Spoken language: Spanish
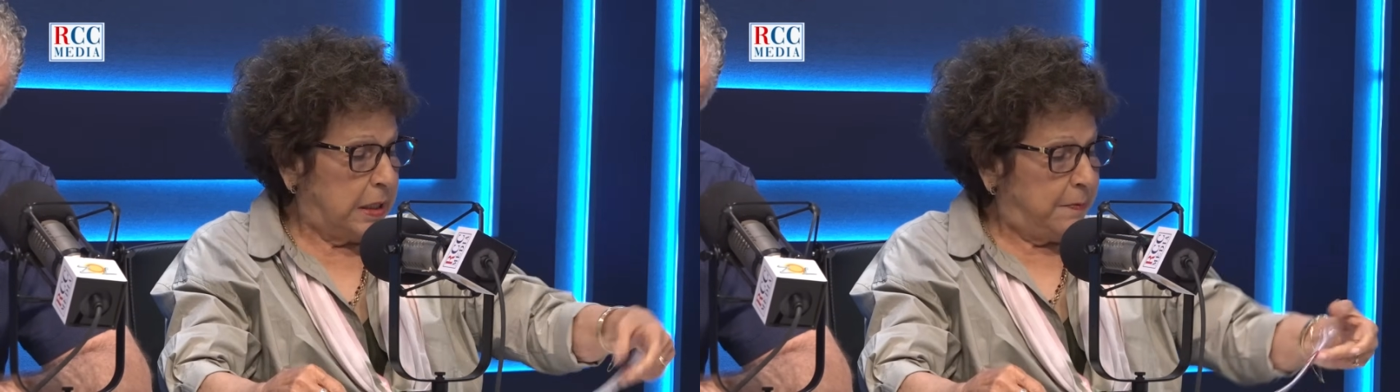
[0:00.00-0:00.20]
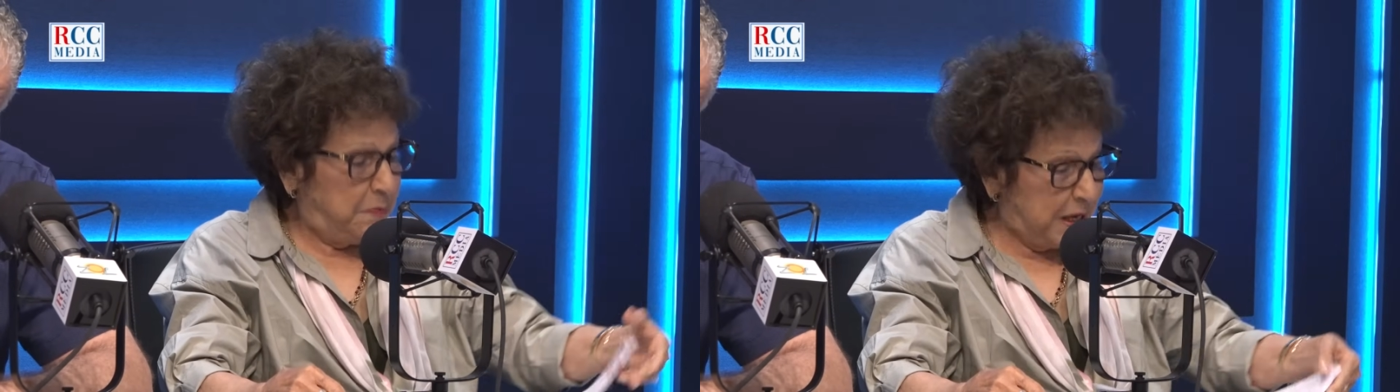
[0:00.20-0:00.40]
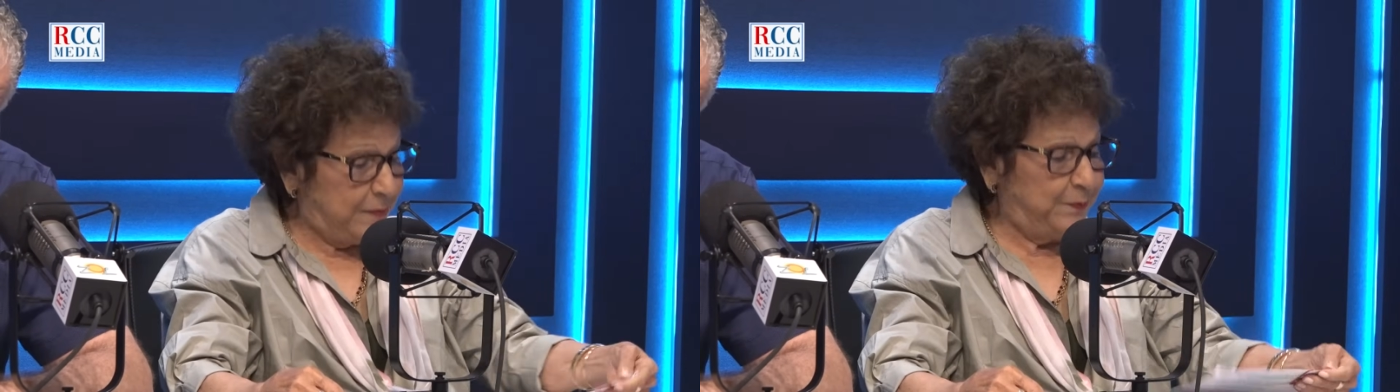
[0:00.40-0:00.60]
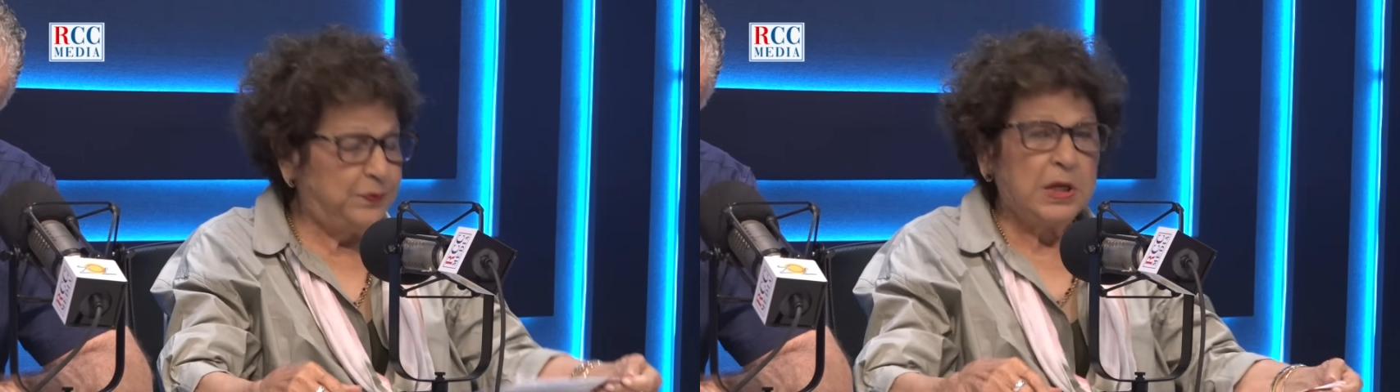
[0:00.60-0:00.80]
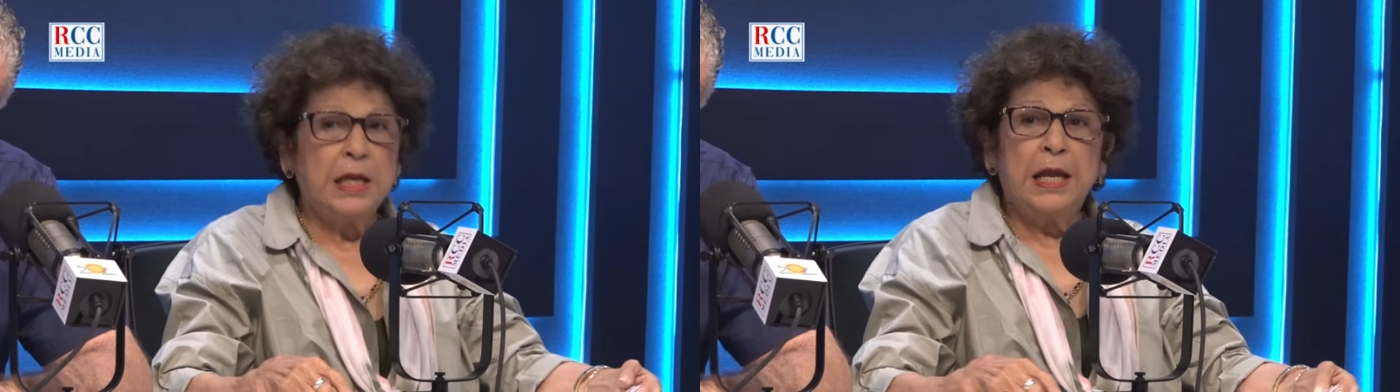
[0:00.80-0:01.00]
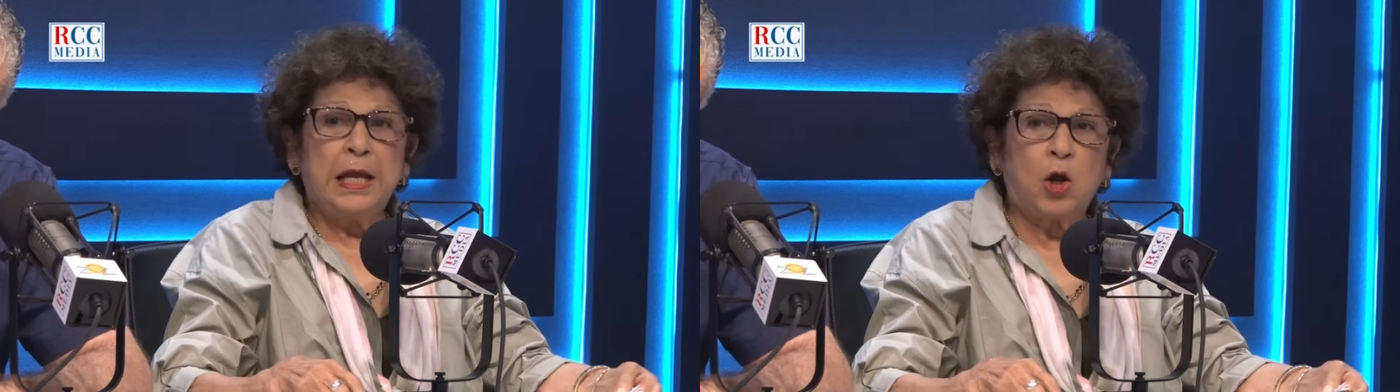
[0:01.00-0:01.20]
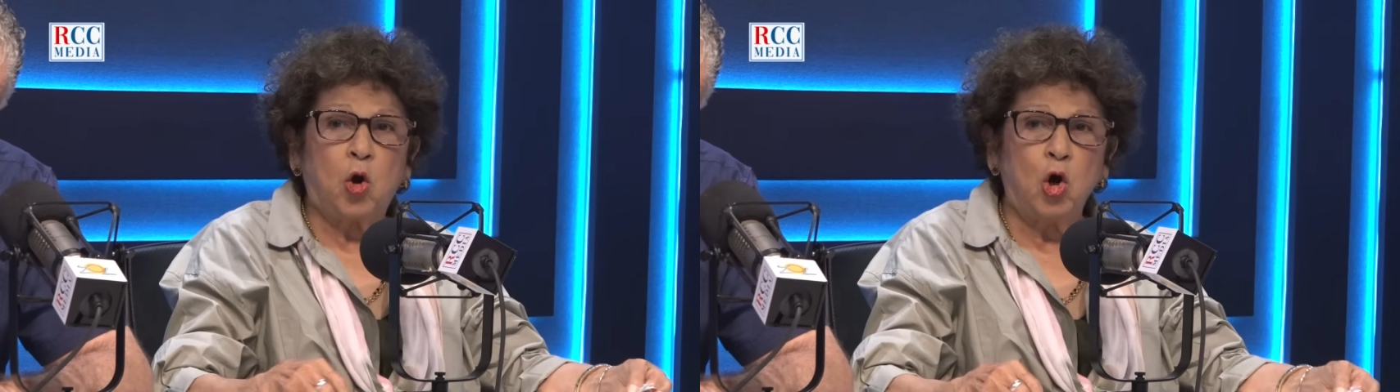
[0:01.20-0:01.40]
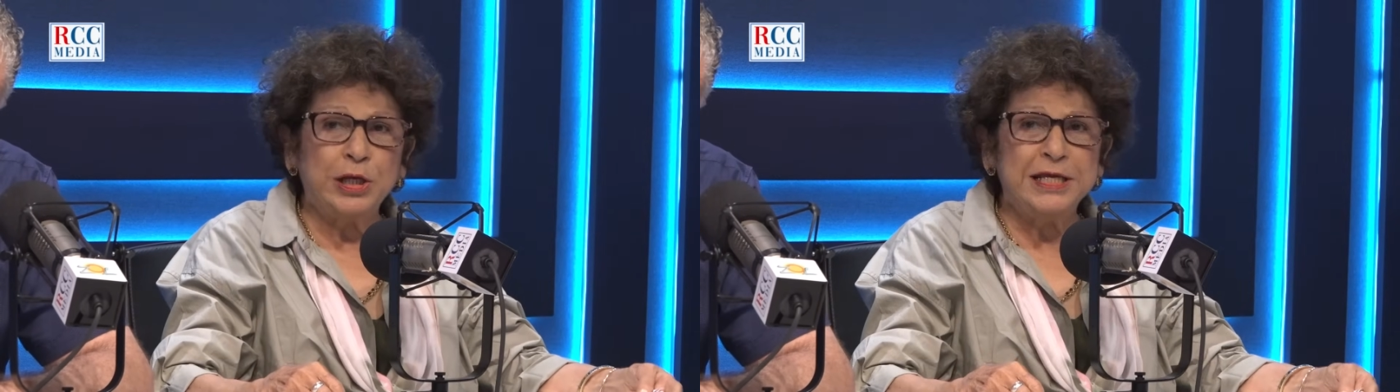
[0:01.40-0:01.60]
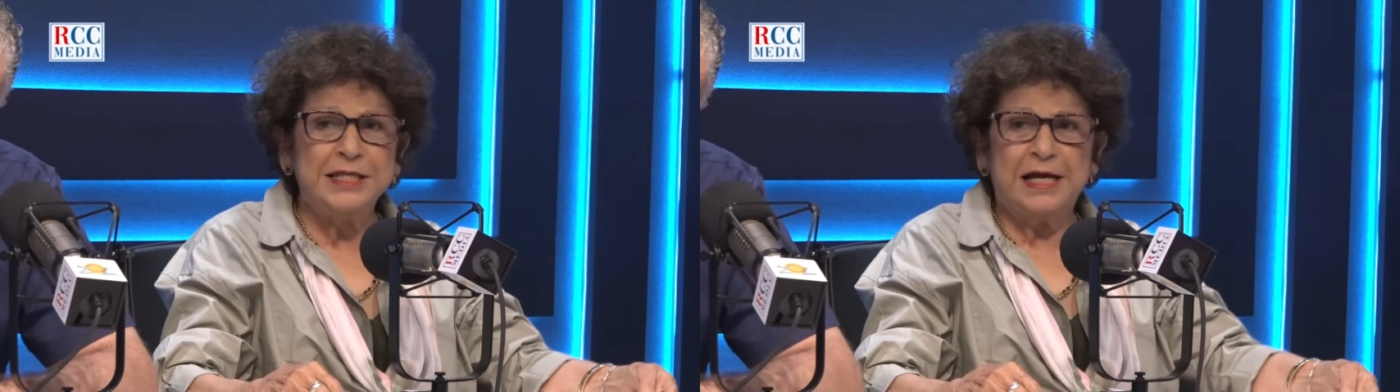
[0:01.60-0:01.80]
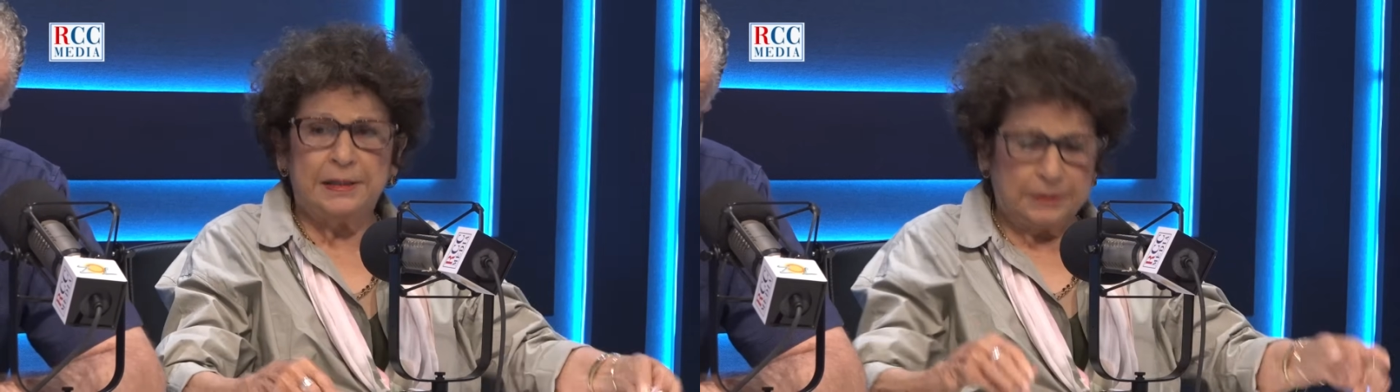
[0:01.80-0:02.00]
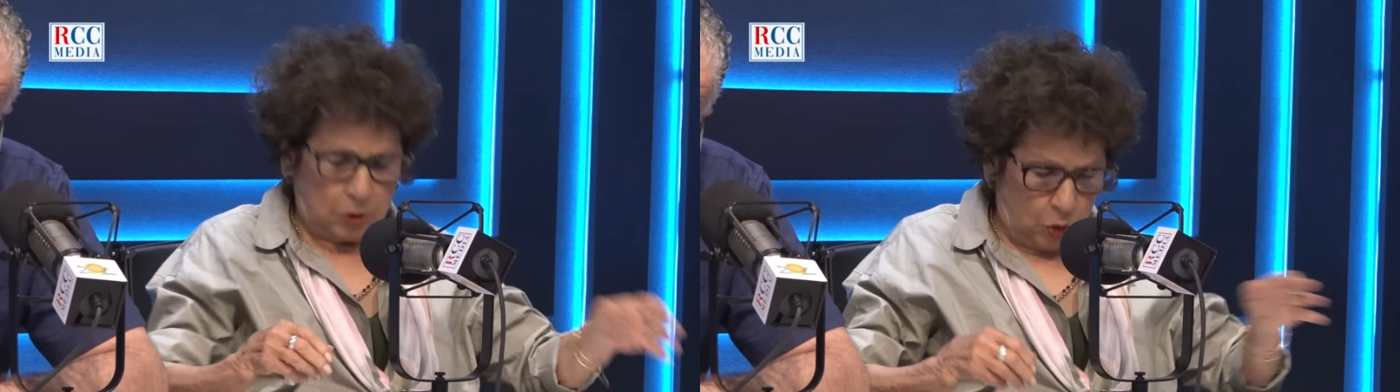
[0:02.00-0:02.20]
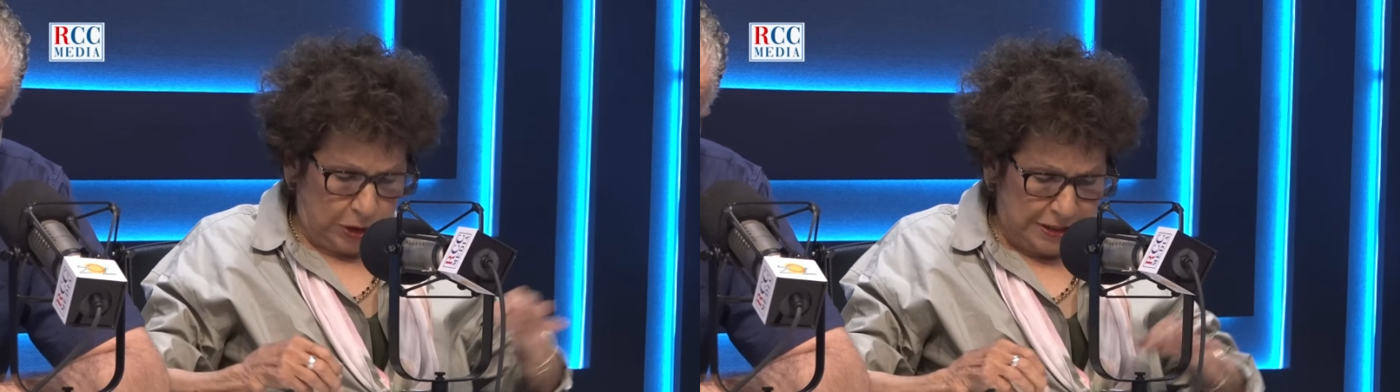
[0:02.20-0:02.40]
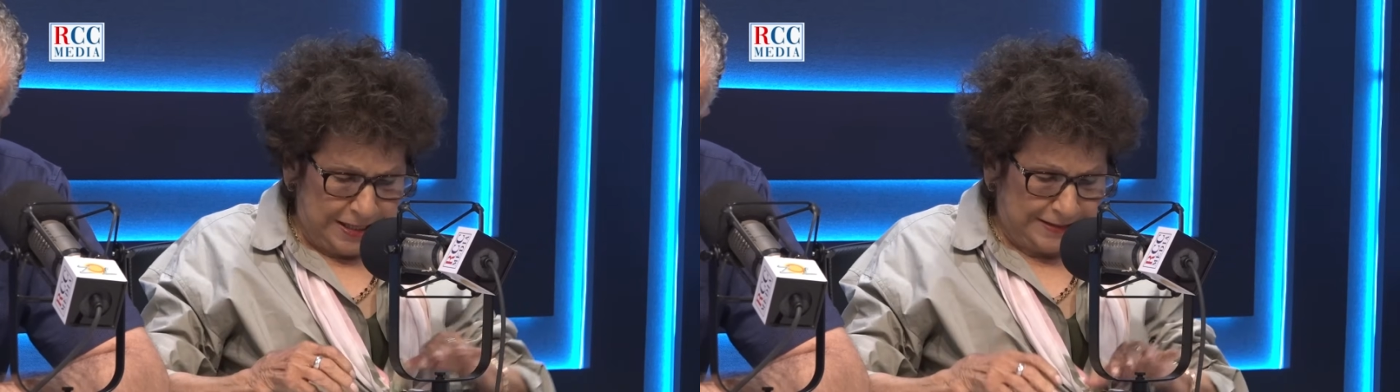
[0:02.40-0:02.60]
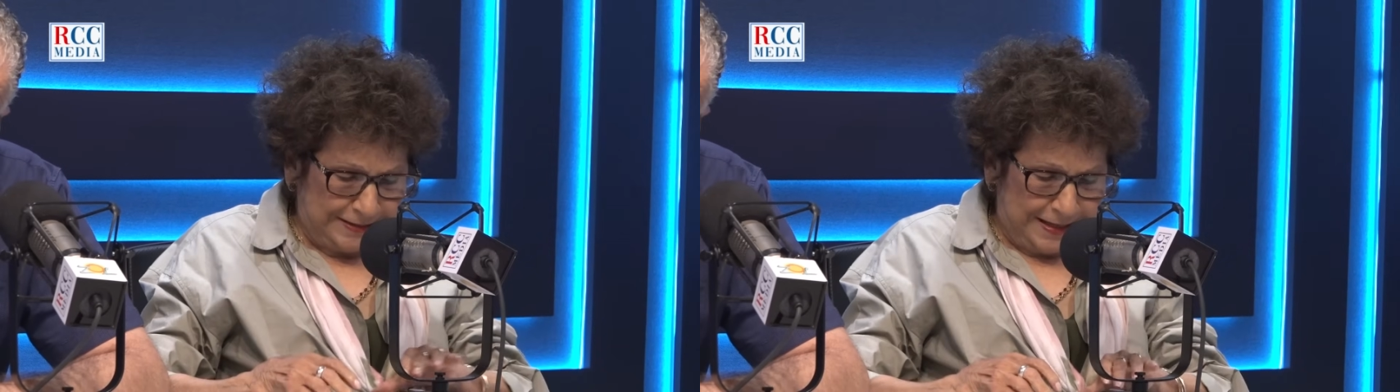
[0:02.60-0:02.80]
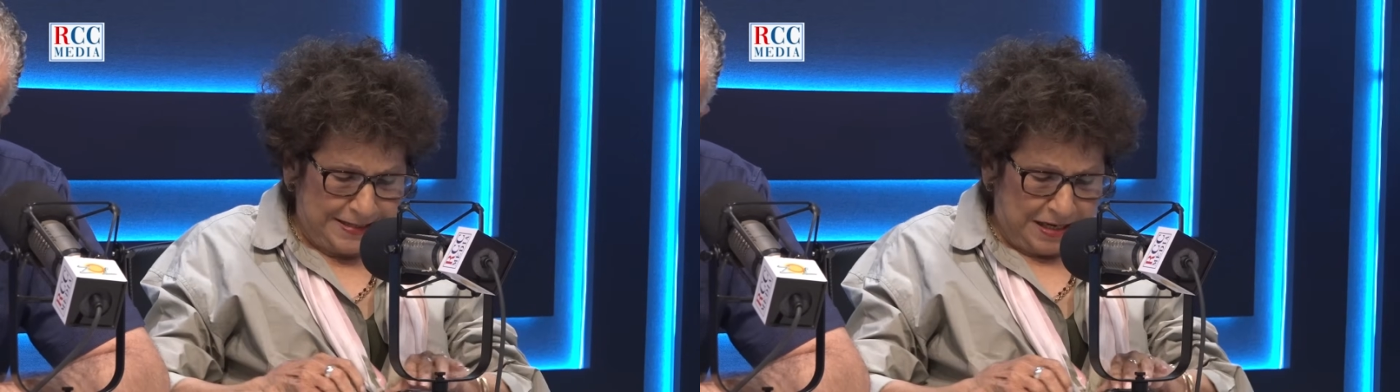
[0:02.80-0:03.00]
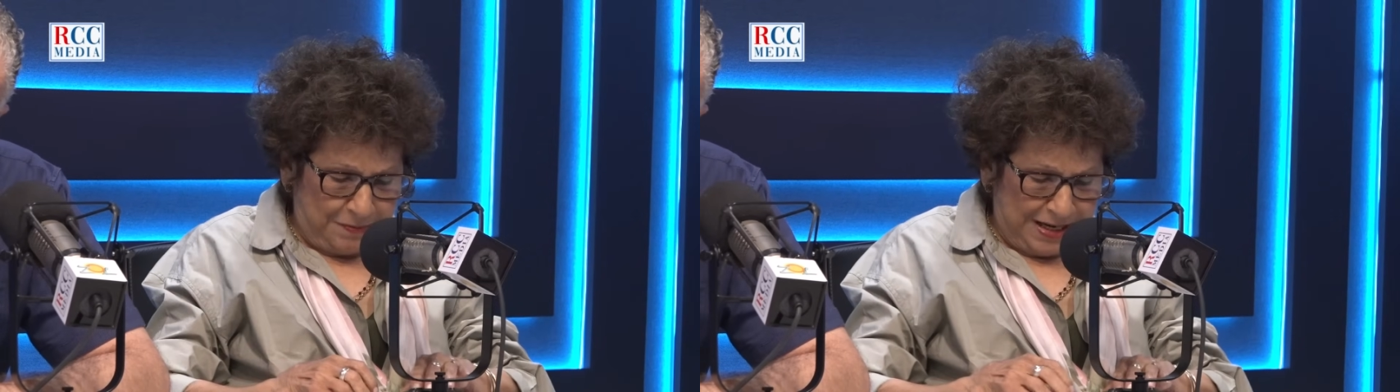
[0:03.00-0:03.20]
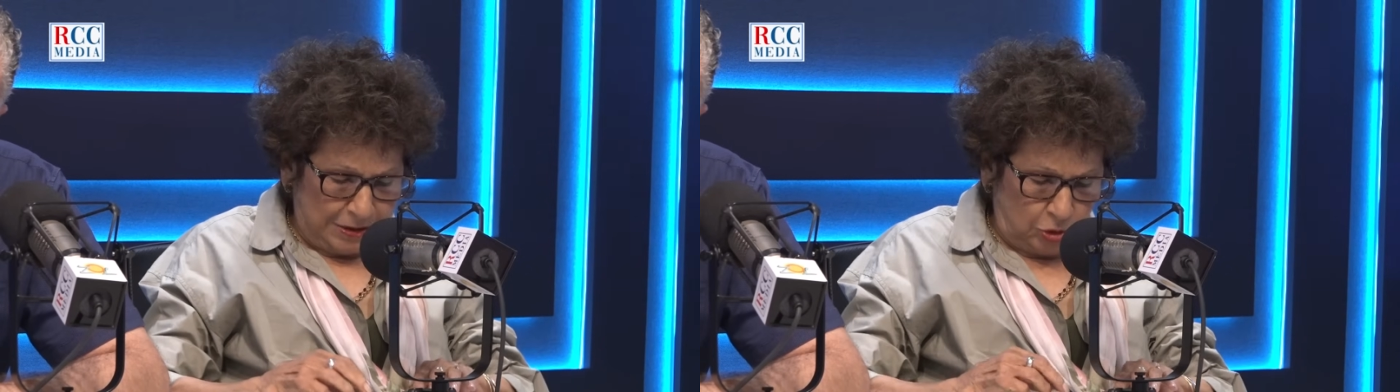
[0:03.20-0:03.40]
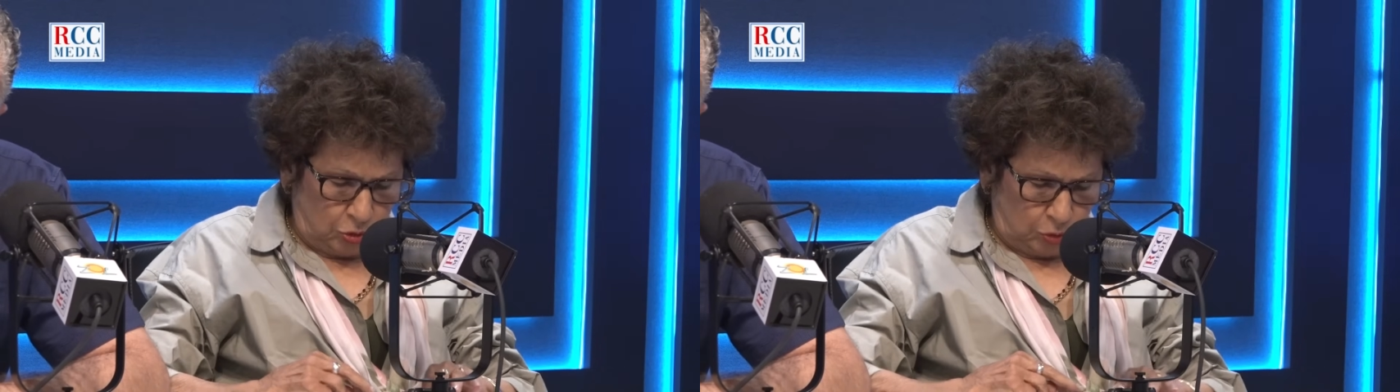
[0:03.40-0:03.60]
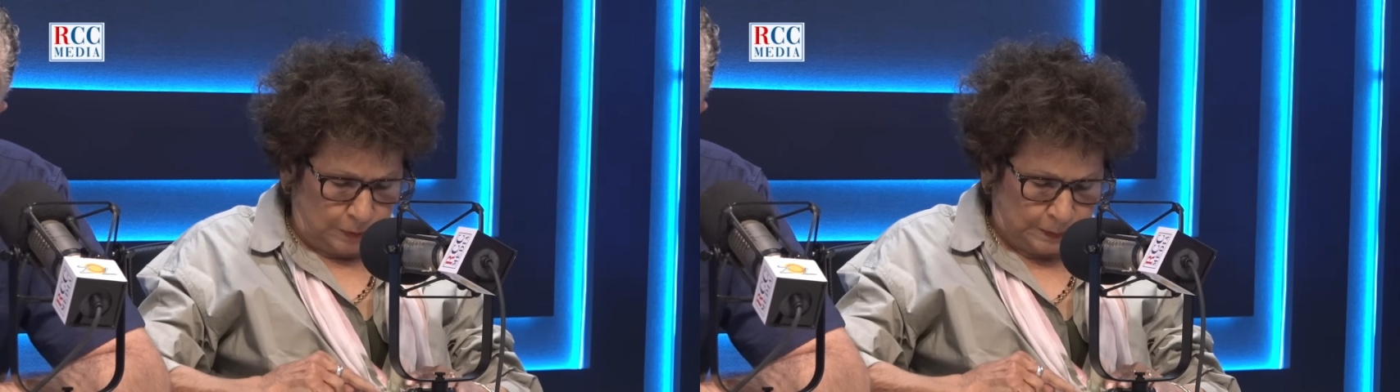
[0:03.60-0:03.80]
Bien, Corina, Corina está llamando